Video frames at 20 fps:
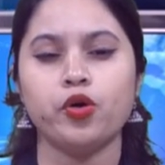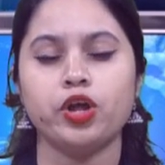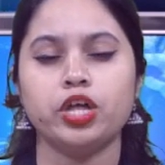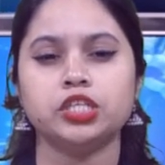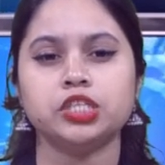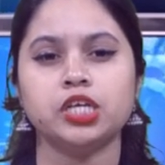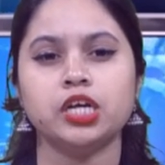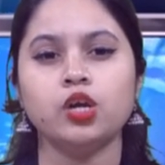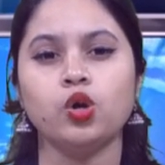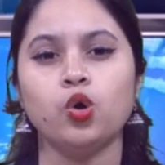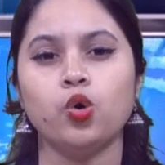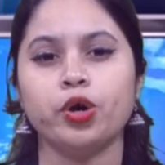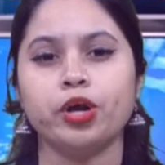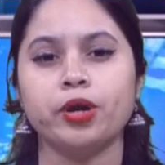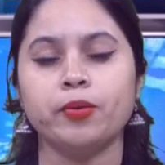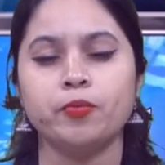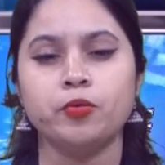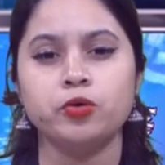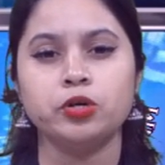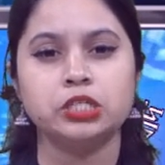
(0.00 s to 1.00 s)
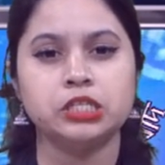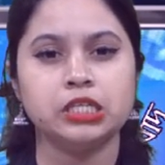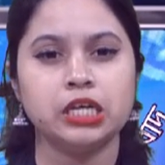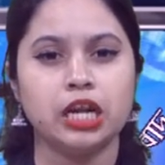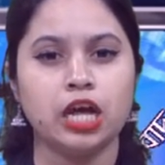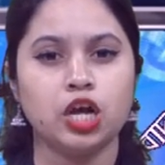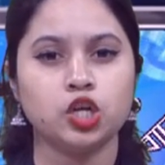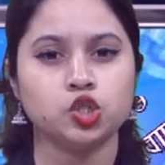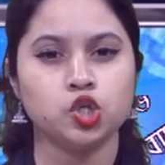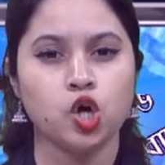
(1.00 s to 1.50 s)
করেছেন লক্ষ্মীপুর
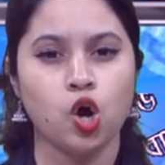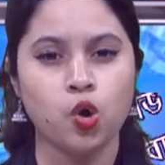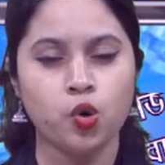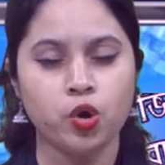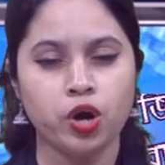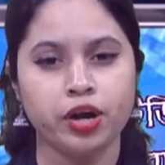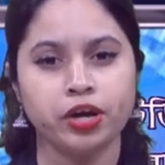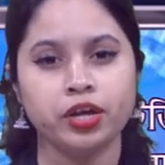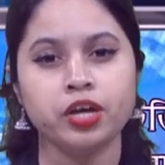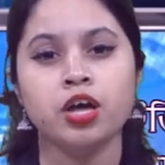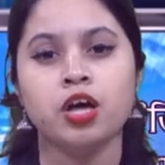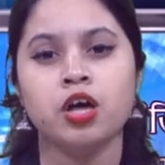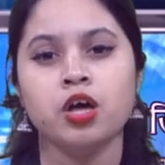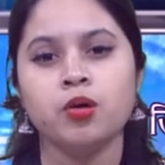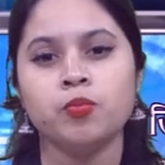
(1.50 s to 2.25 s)
জেলা সহকারী